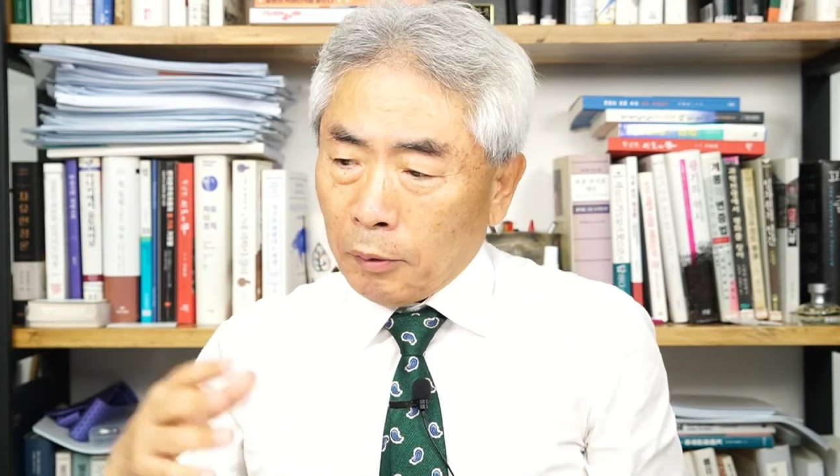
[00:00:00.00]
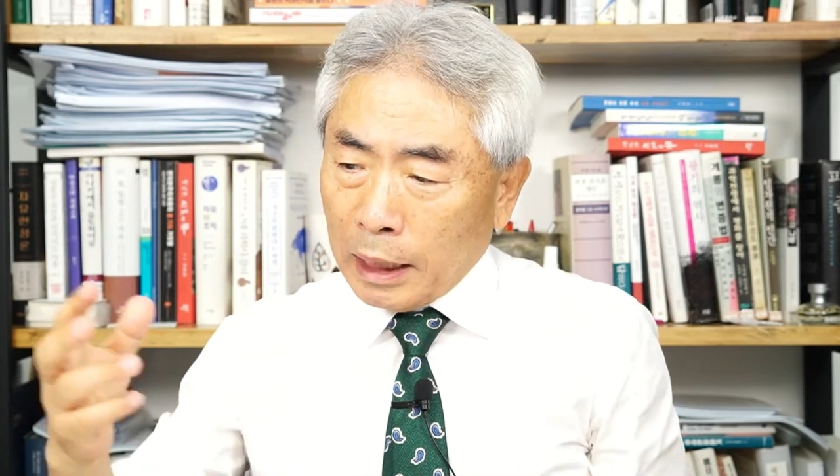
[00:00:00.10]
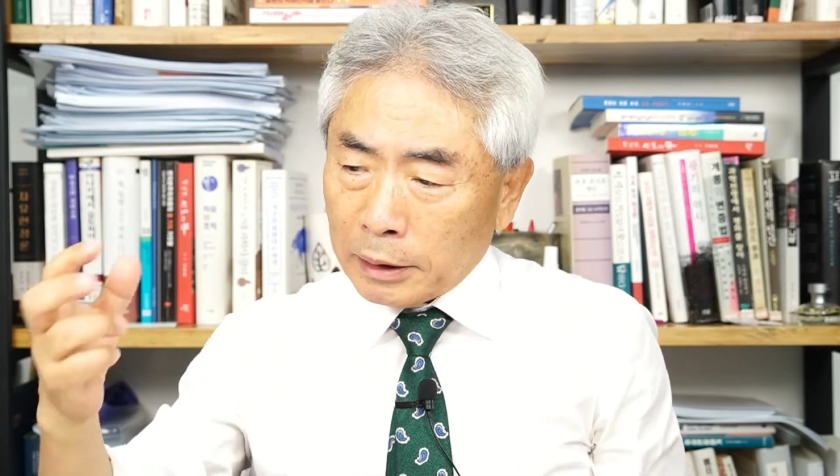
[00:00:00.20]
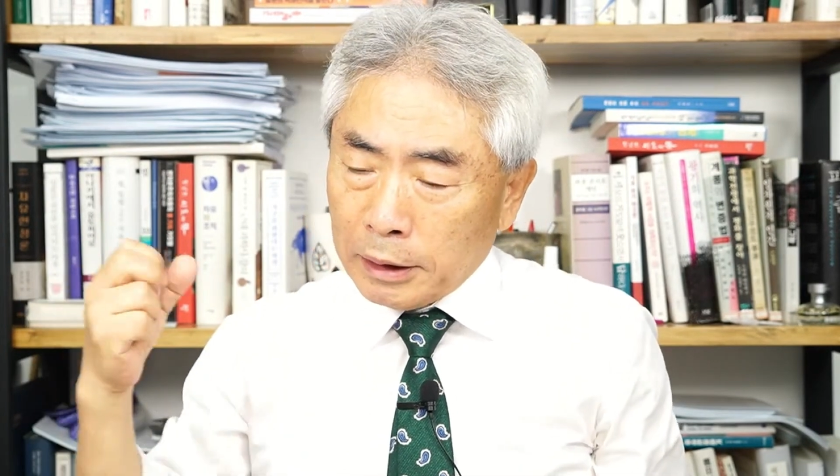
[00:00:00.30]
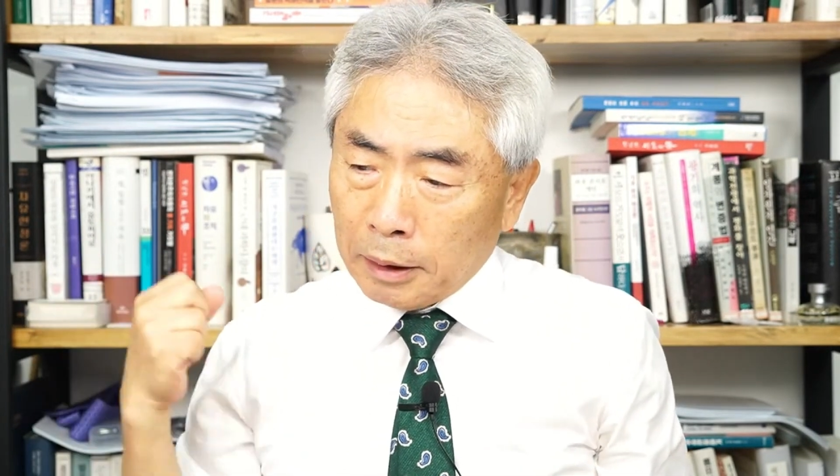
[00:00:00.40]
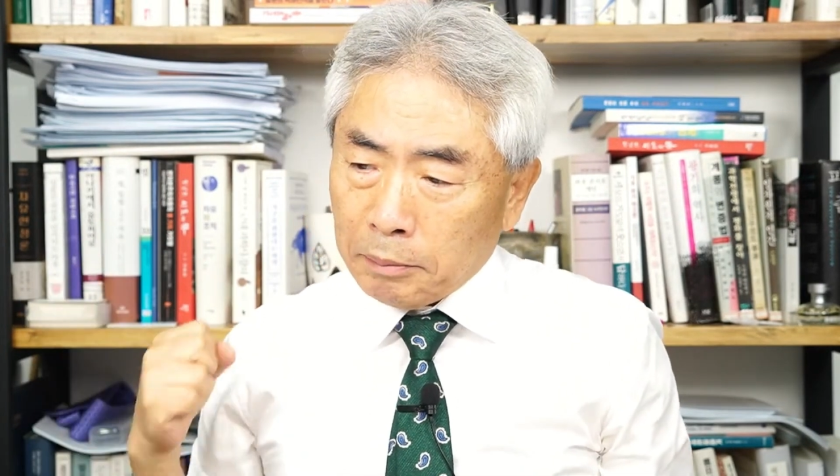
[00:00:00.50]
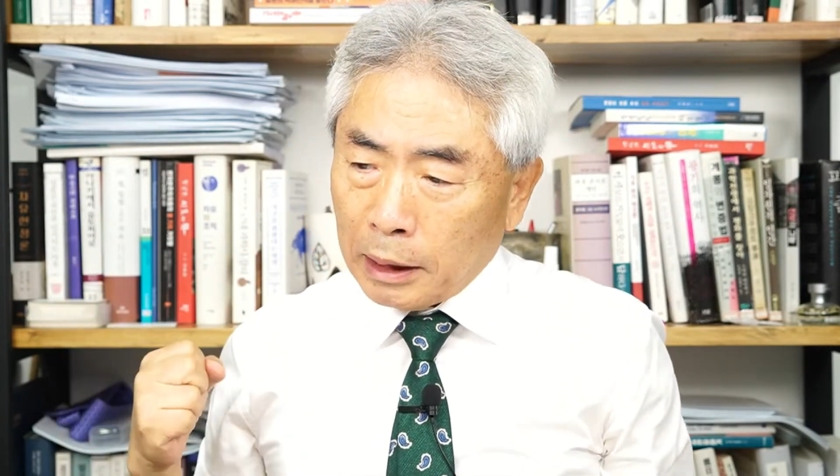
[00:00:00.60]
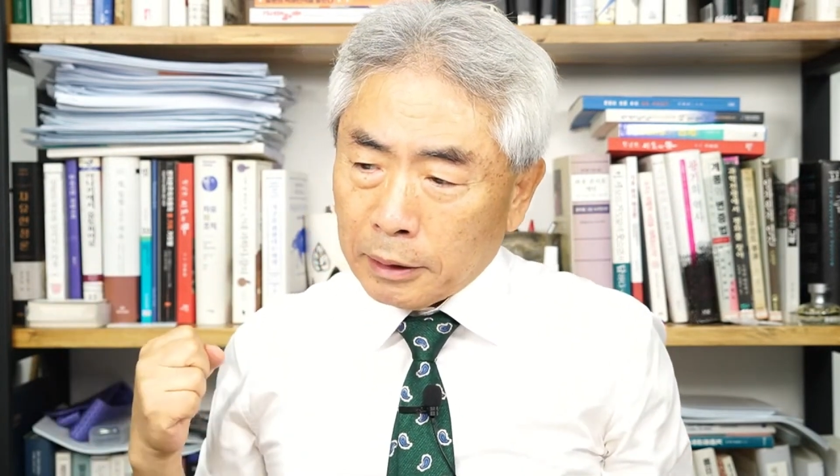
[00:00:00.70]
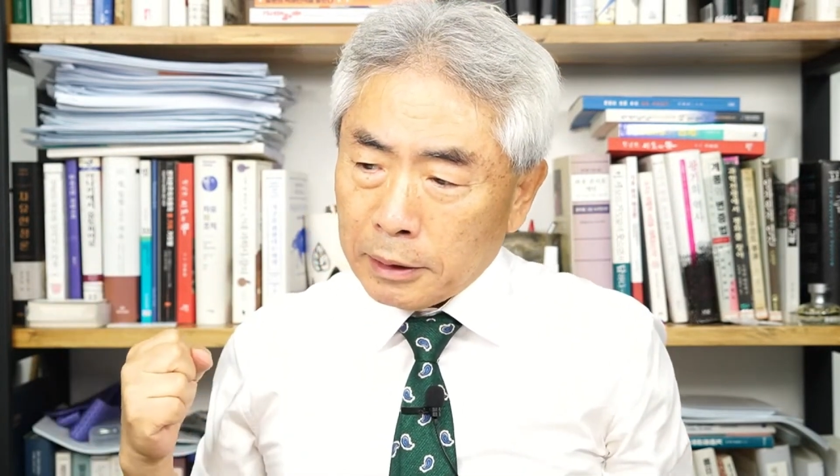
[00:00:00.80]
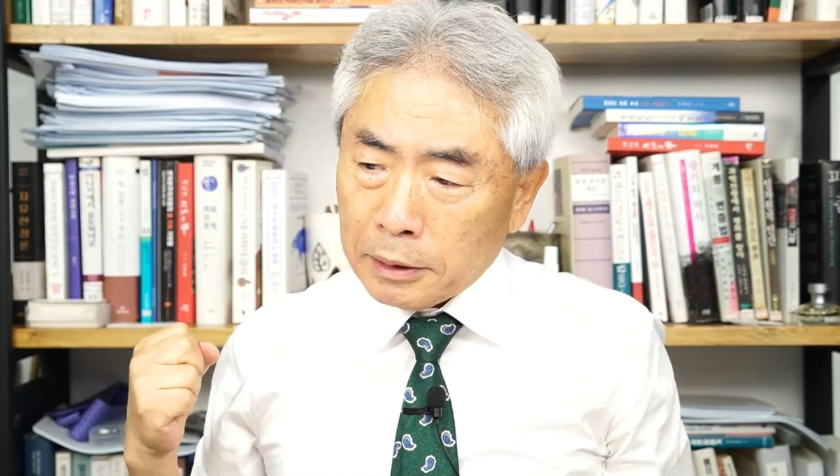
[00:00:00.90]
왕창
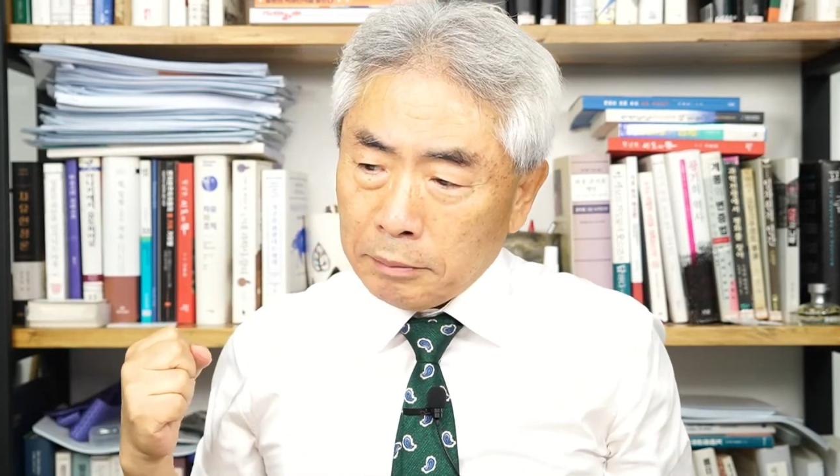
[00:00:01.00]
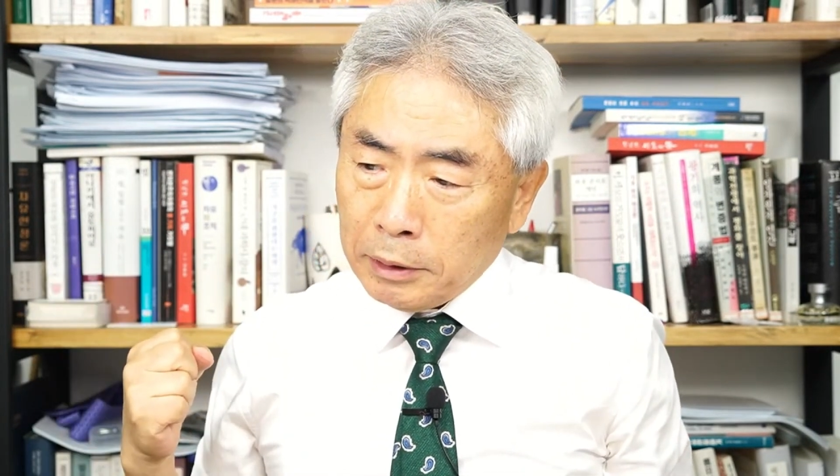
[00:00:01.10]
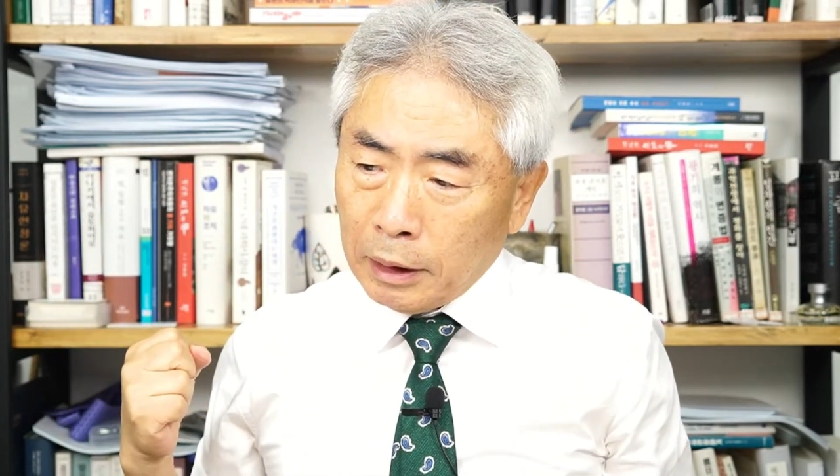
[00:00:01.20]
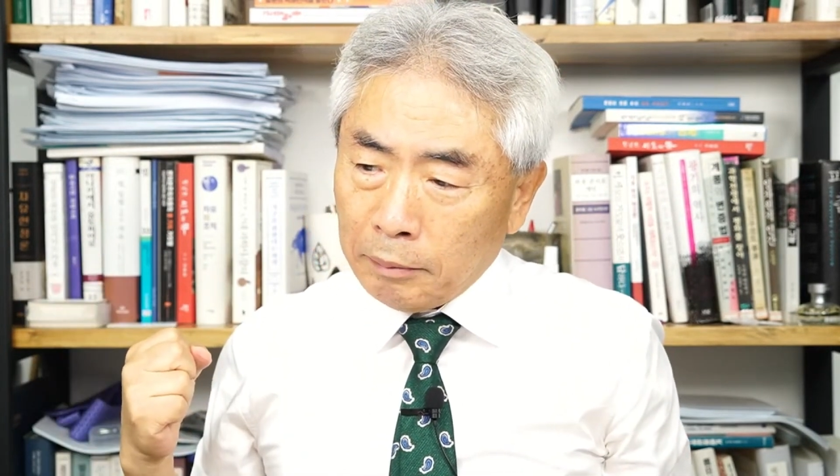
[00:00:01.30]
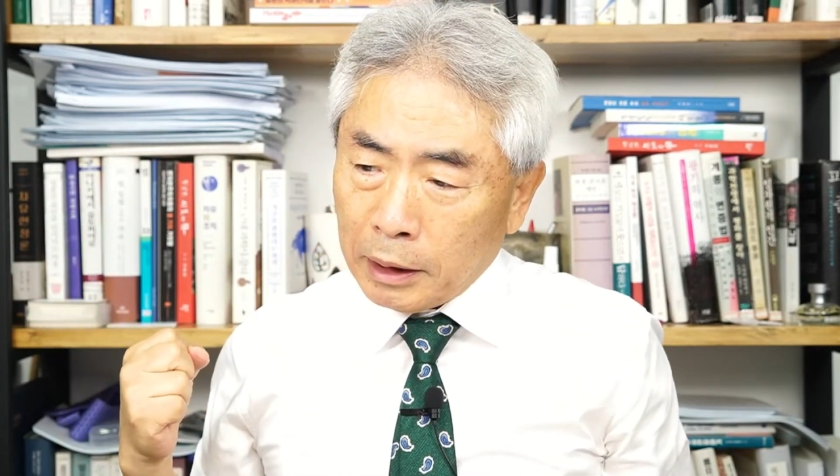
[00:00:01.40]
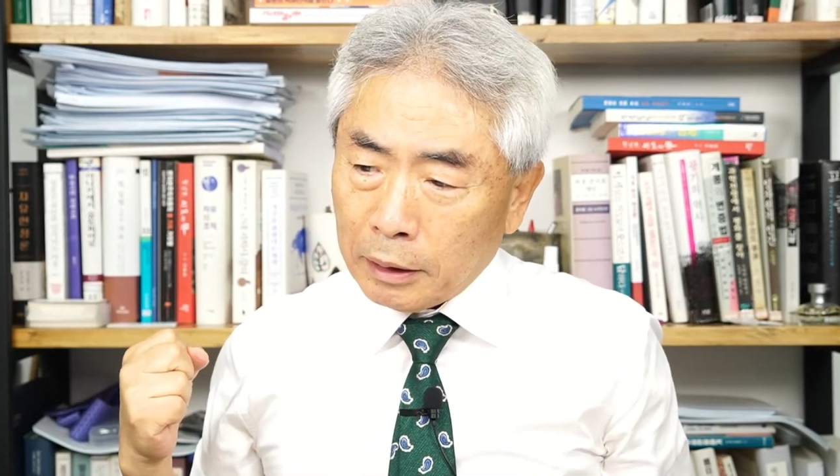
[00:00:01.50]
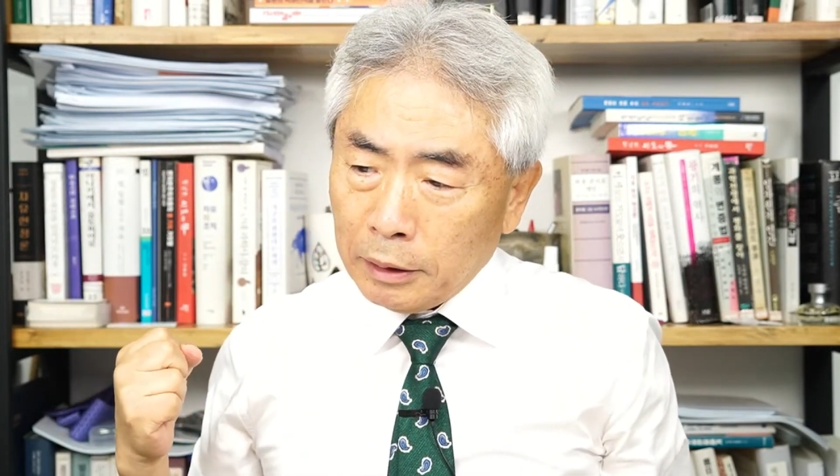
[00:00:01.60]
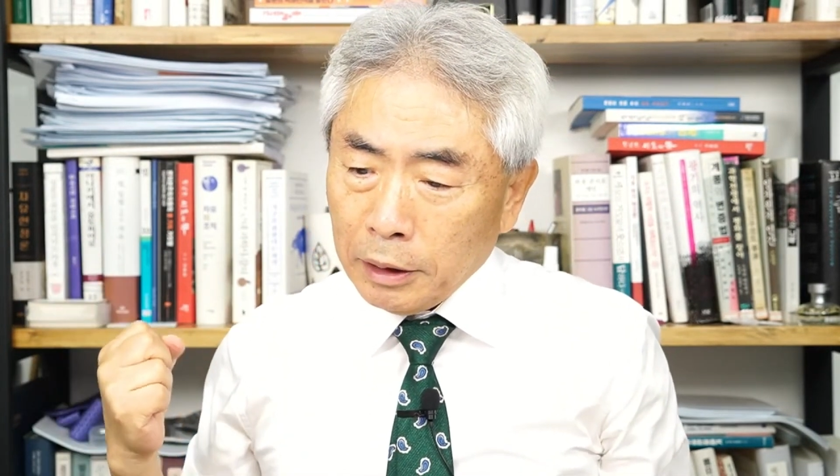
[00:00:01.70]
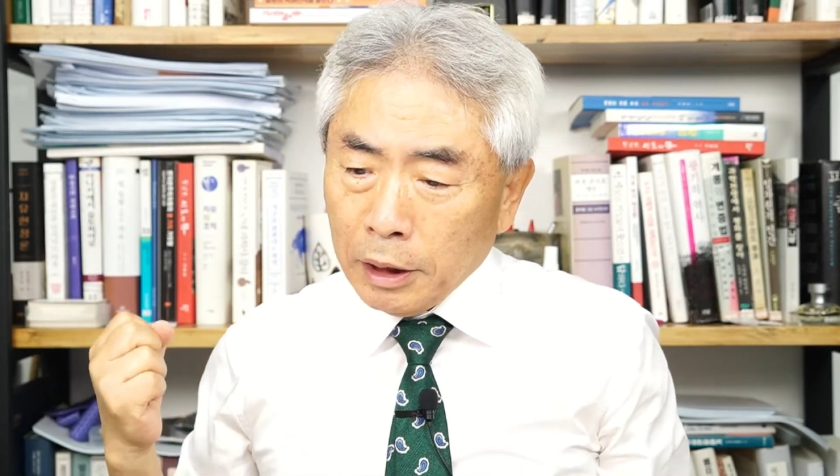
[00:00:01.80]
받겠습니다마는